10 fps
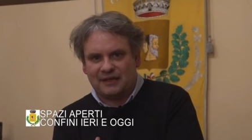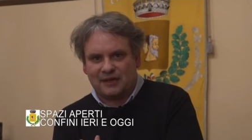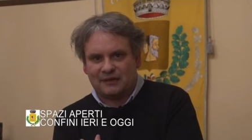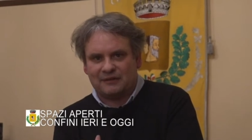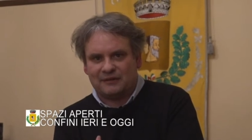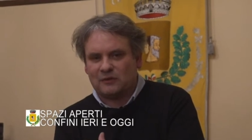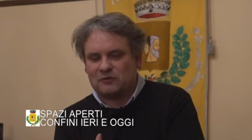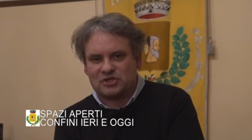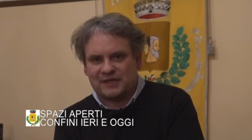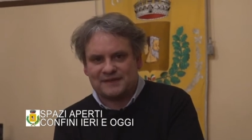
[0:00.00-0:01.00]
la, la,
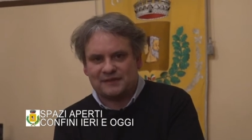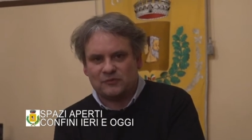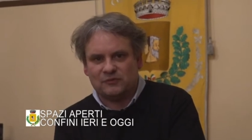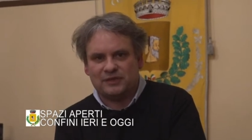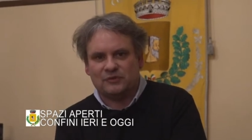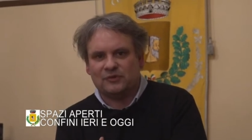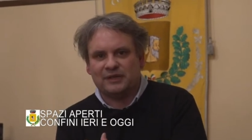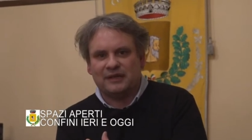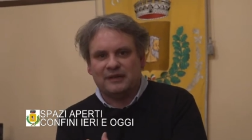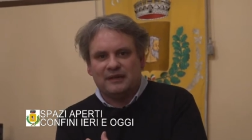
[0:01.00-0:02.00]
coscienza di tutti noi.